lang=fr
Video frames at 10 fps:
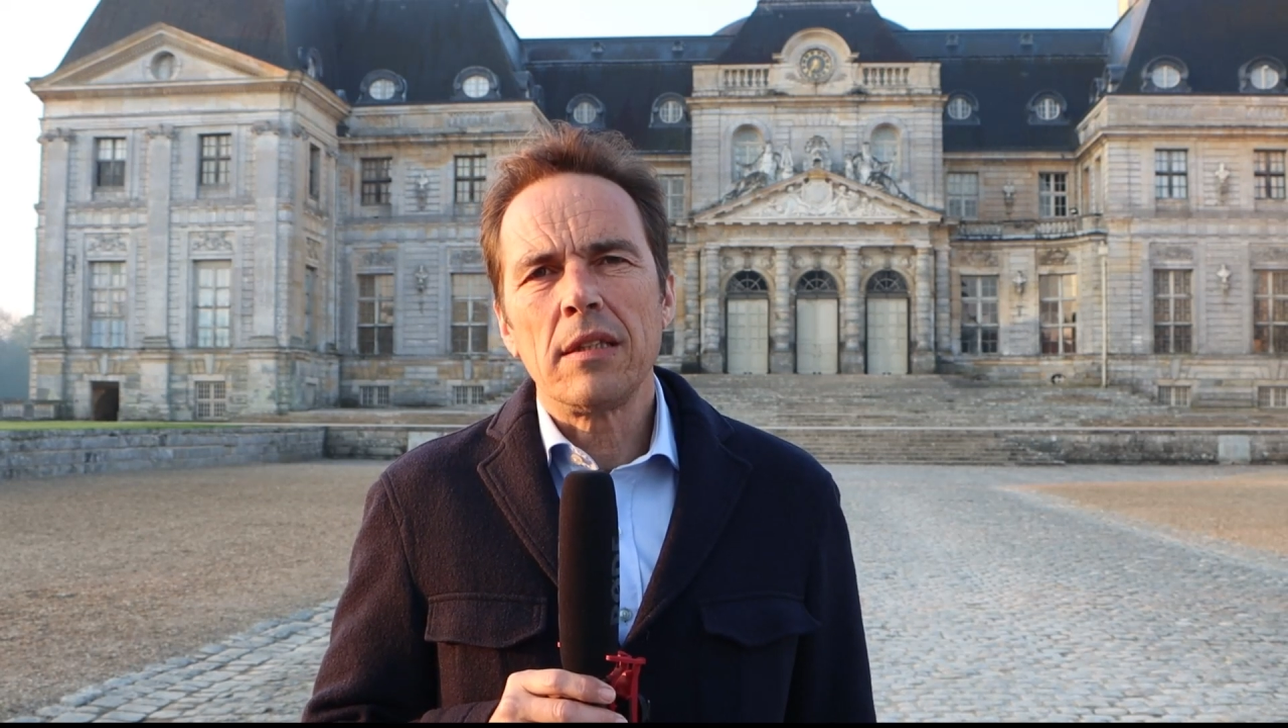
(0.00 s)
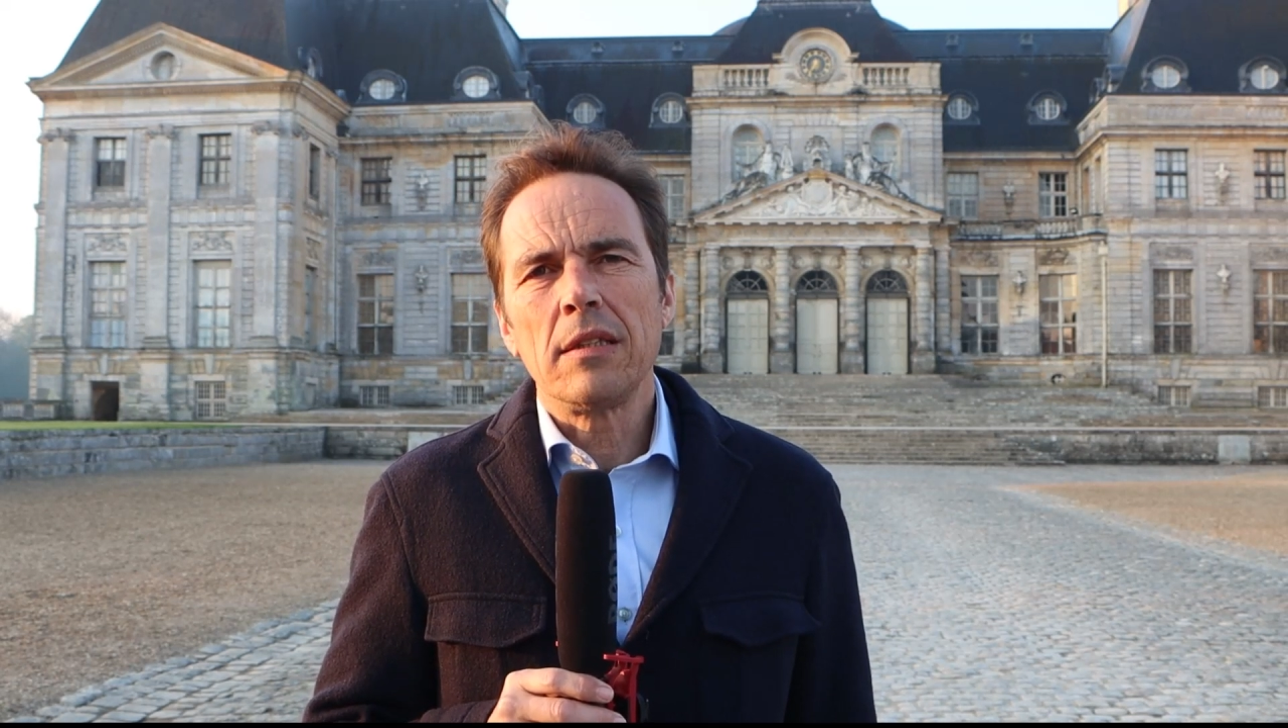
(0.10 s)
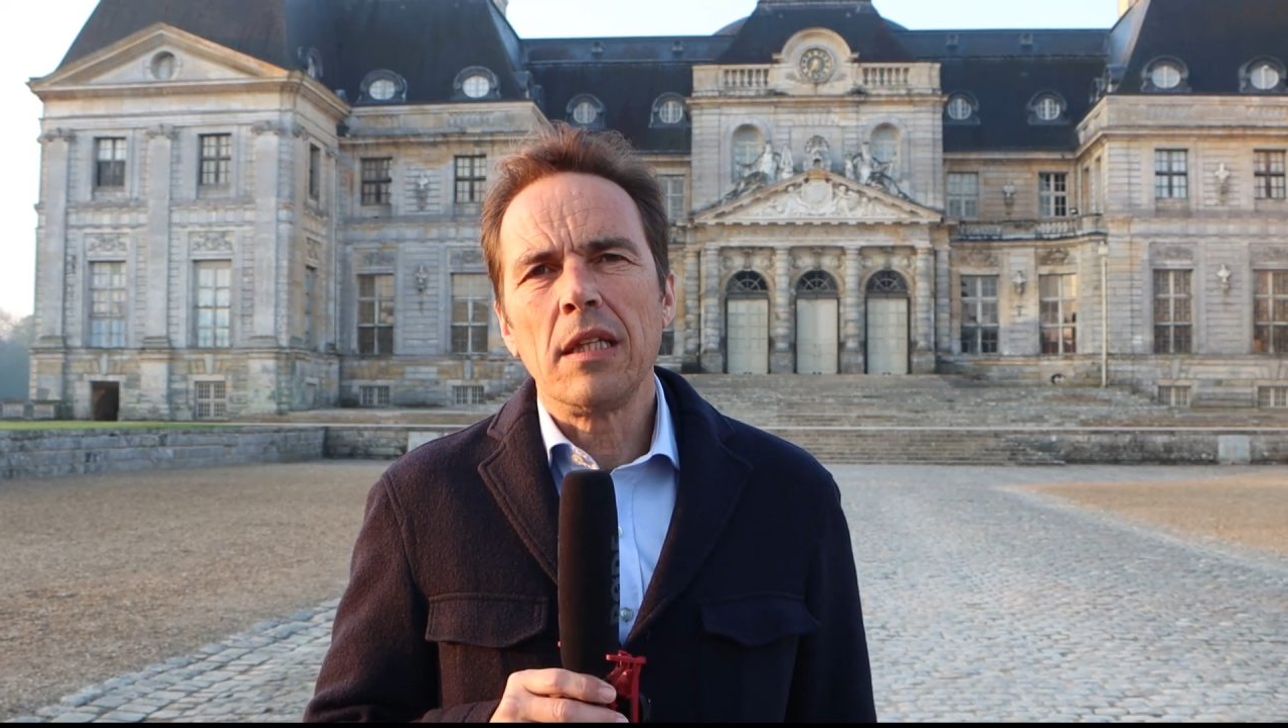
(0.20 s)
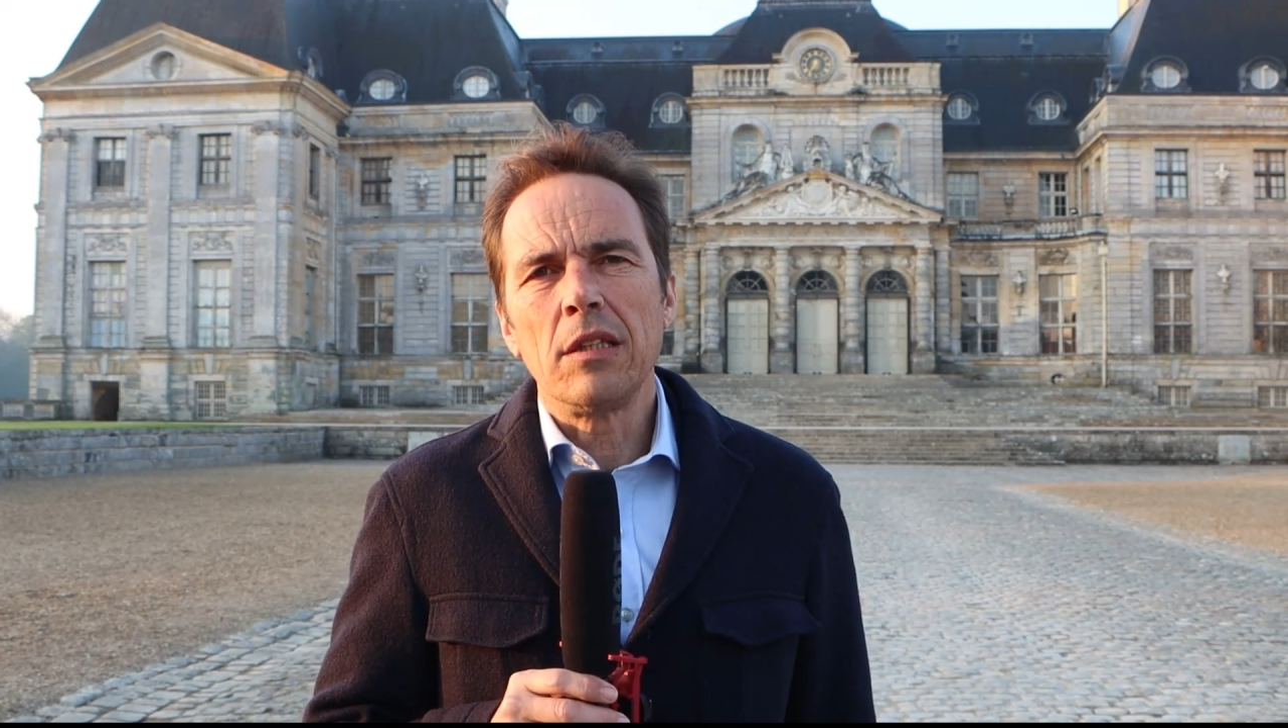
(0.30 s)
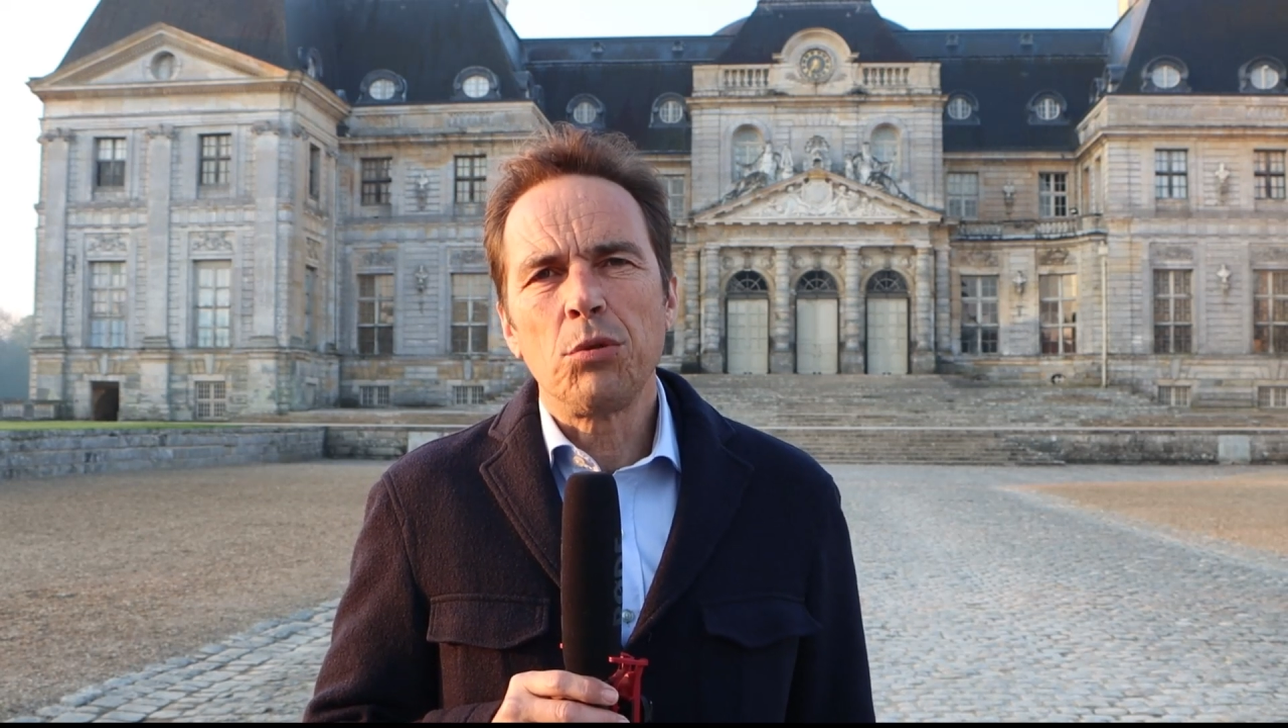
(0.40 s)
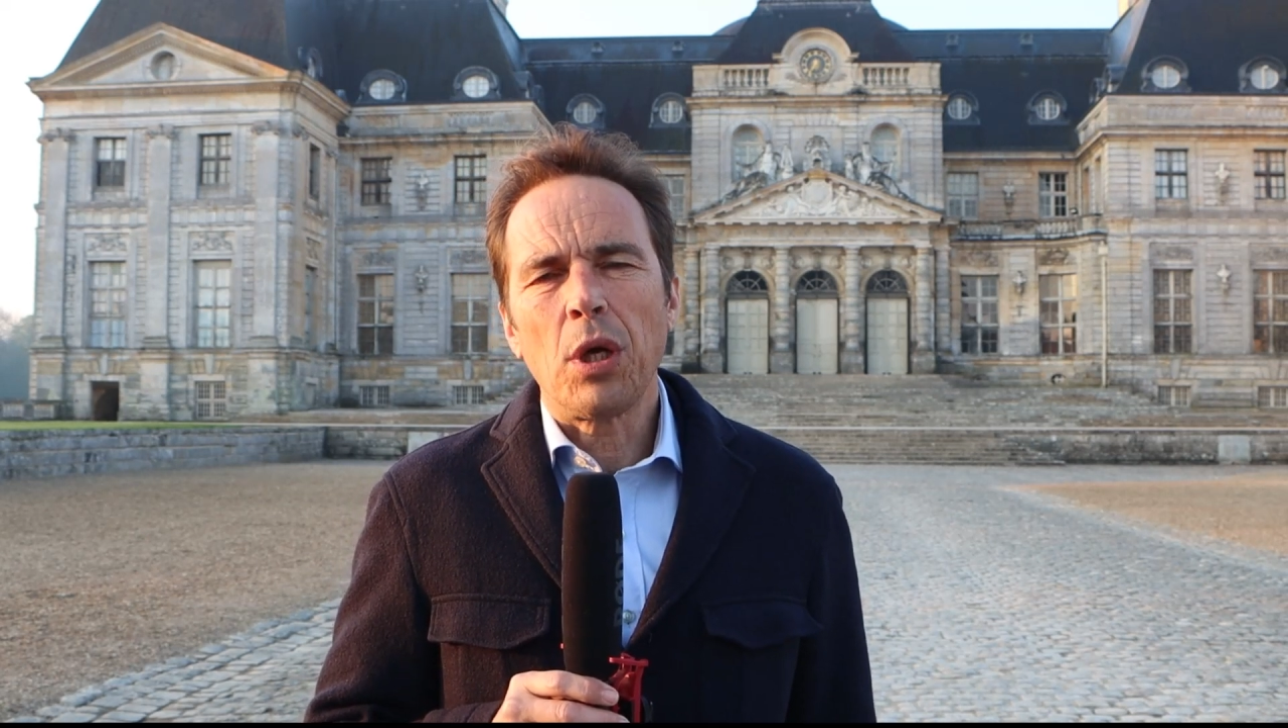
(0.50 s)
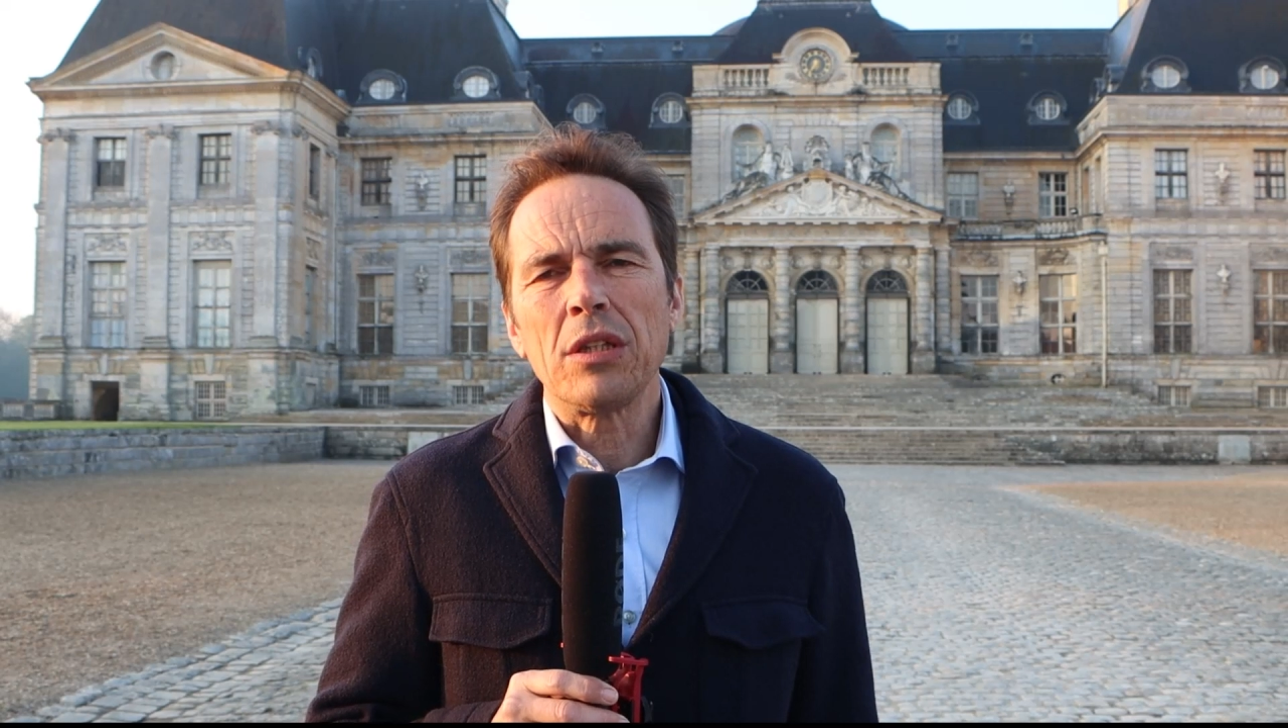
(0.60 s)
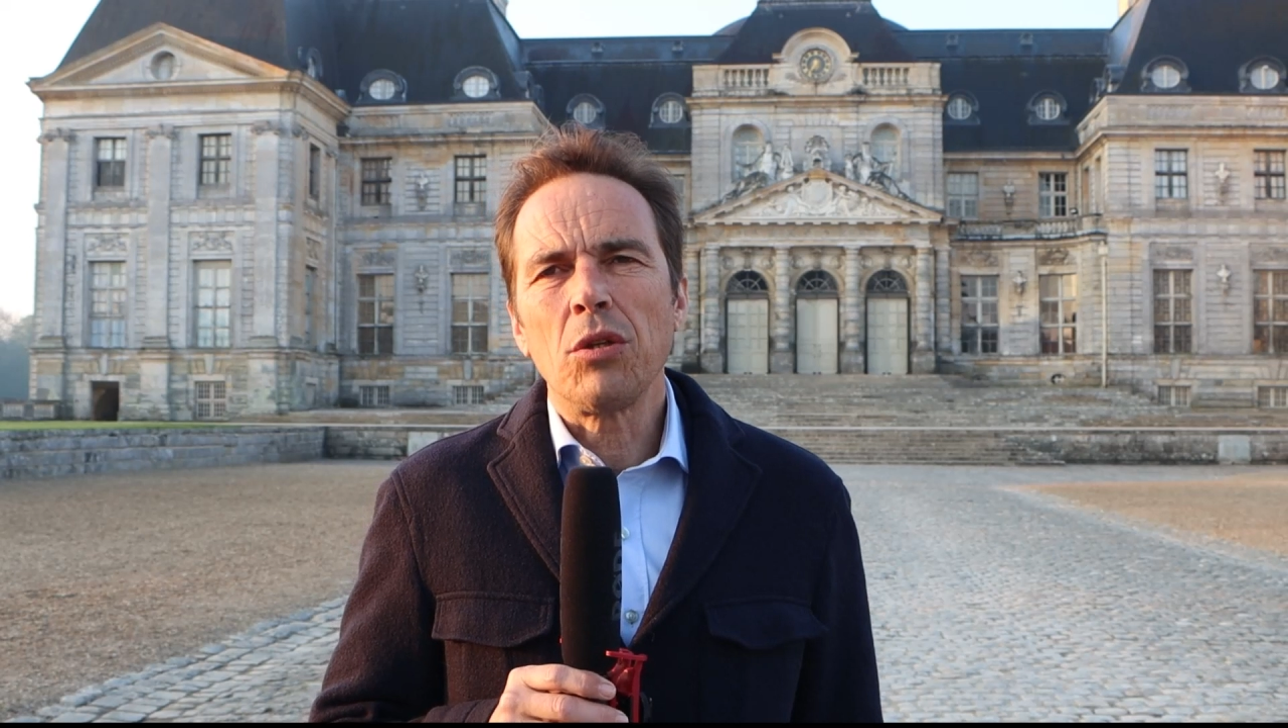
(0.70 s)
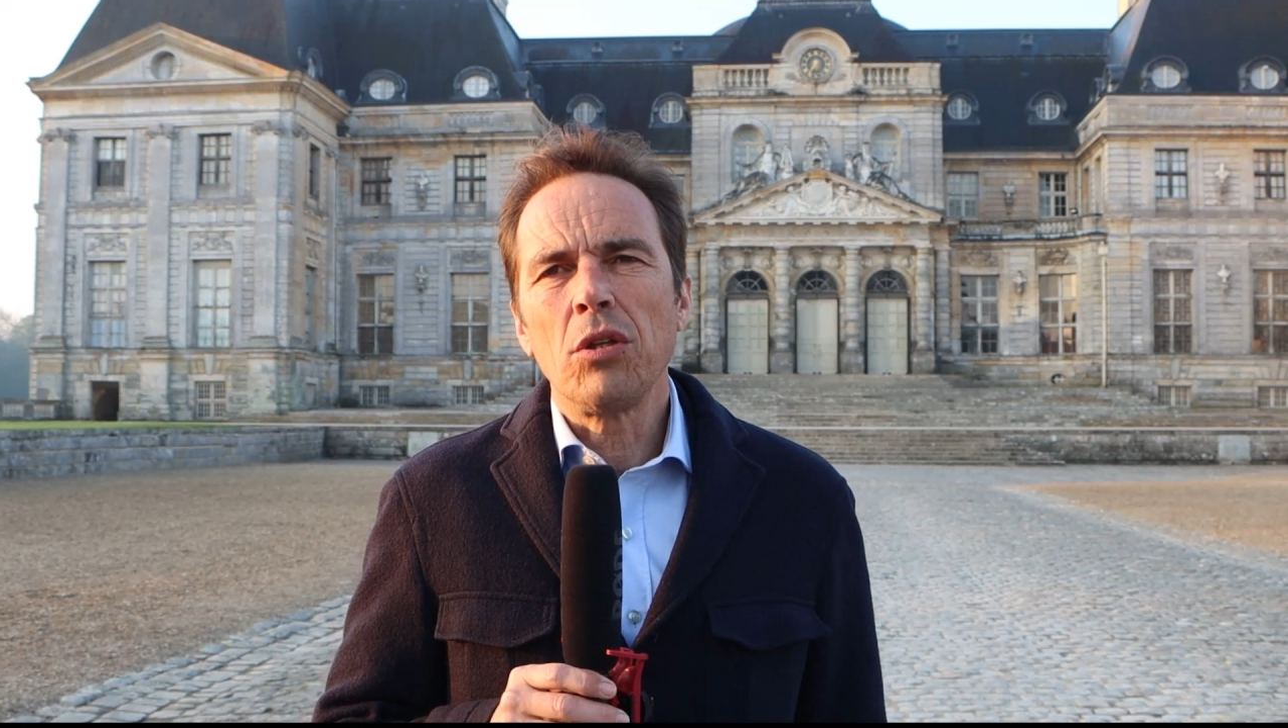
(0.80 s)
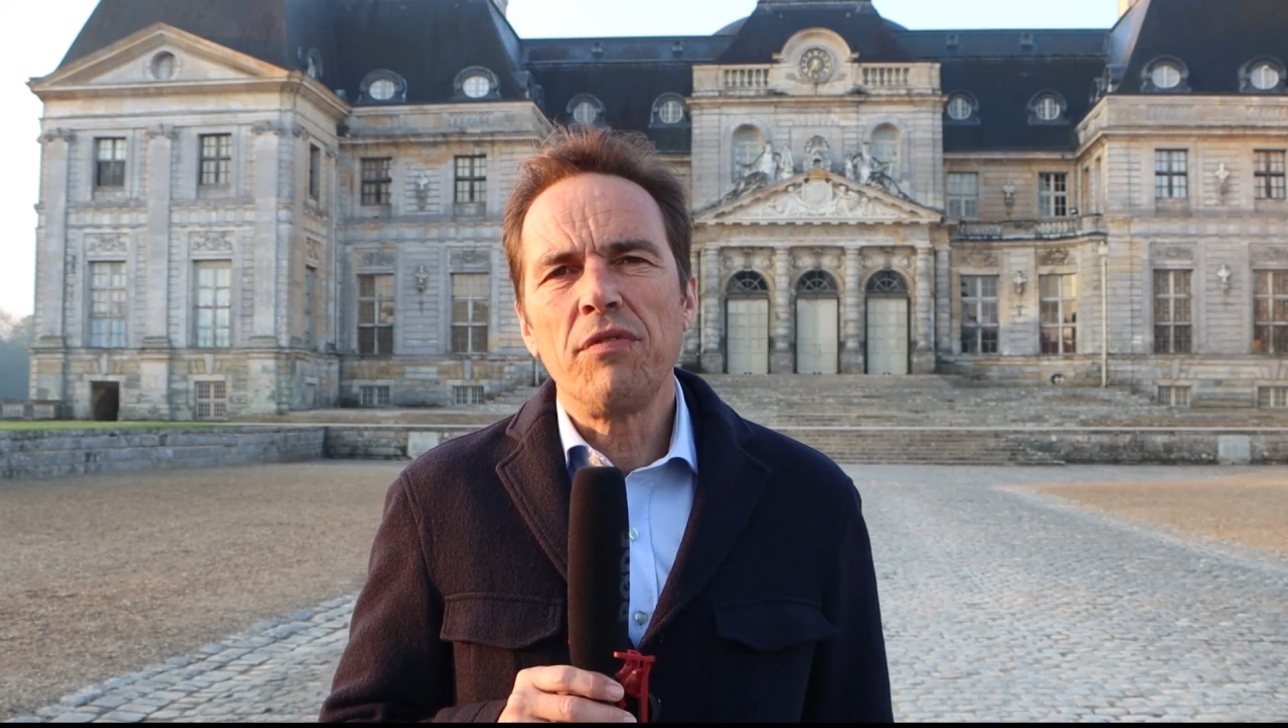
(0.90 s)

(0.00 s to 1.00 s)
C'était le surintendant